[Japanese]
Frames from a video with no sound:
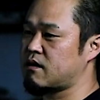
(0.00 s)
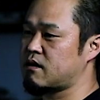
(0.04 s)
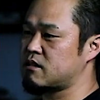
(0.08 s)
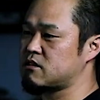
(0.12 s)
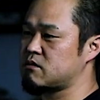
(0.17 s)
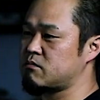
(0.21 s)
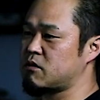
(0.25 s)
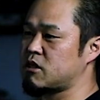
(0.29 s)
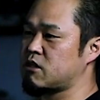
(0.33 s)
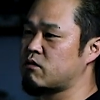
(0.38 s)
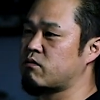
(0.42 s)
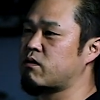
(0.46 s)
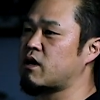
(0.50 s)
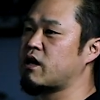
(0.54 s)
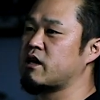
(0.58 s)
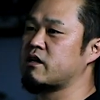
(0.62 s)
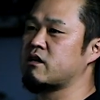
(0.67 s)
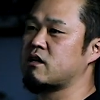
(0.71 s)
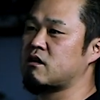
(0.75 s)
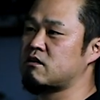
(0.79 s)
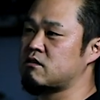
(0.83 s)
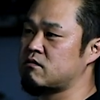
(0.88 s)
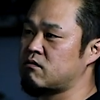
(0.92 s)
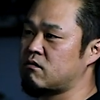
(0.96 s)
初めて
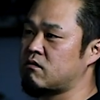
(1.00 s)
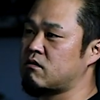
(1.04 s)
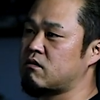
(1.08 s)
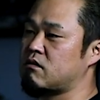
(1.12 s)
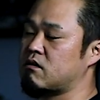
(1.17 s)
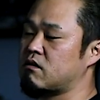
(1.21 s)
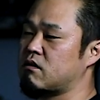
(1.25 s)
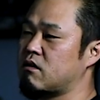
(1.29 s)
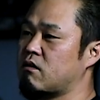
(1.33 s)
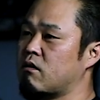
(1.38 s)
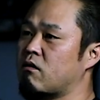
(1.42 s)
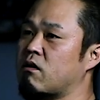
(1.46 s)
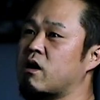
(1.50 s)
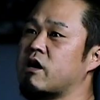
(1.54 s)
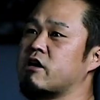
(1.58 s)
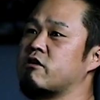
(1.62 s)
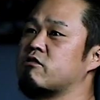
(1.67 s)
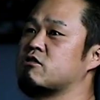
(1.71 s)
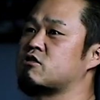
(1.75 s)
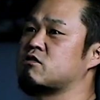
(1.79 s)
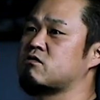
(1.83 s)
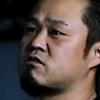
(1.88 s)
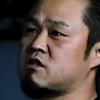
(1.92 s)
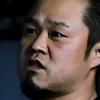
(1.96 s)
ファイナルの
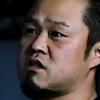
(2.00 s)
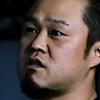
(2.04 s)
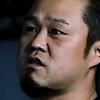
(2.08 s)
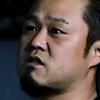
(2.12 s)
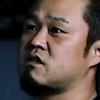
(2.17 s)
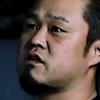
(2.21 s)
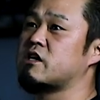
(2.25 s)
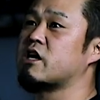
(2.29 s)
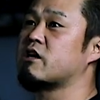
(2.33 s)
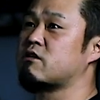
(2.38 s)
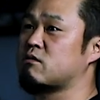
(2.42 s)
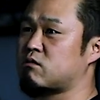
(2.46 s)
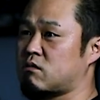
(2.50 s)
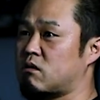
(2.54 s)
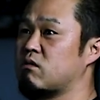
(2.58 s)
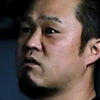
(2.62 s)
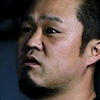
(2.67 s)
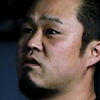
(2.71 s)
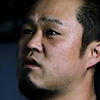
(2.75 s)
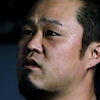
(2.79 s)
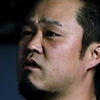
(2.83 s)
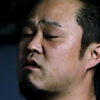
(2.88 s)
オハイオ州に行けると。